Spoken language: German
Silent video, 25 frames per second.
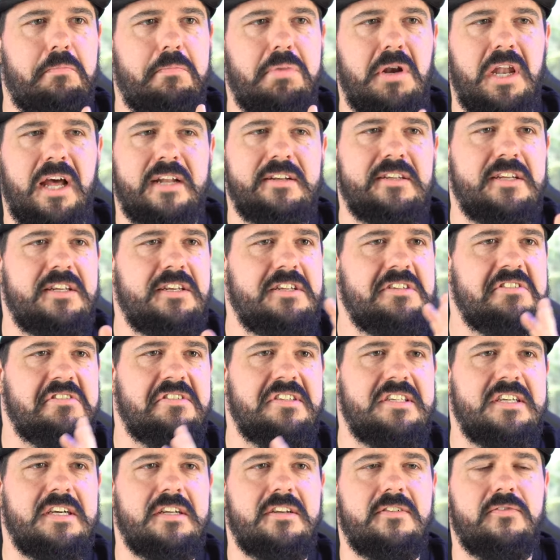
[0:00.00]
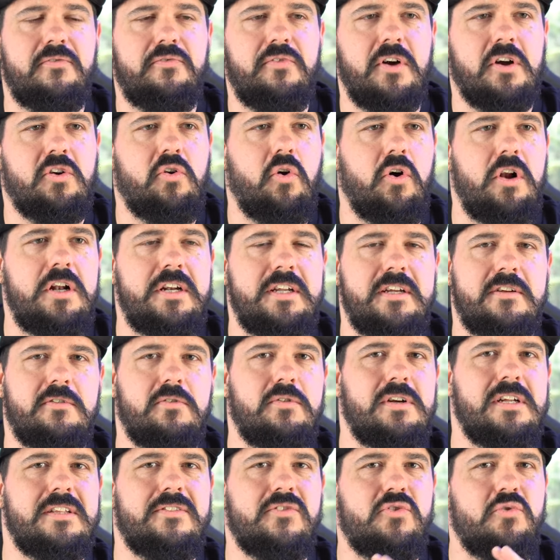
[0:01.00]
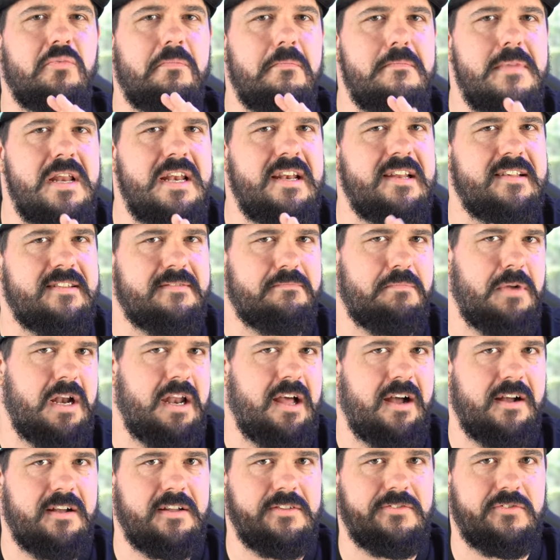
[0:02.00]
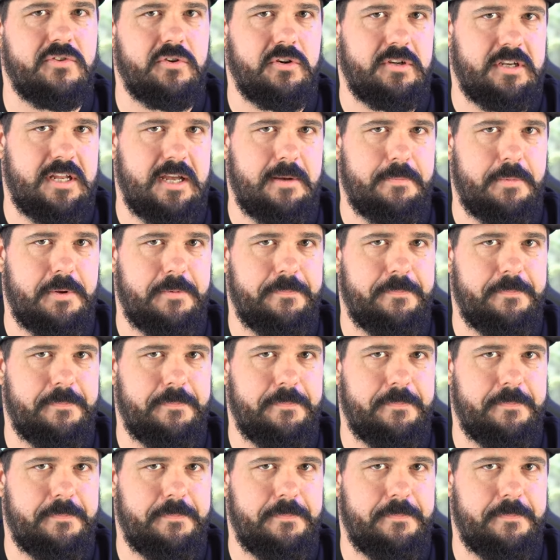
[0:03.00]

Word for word: platinisiert, vergoldet oder zumindest mal angezockt habe.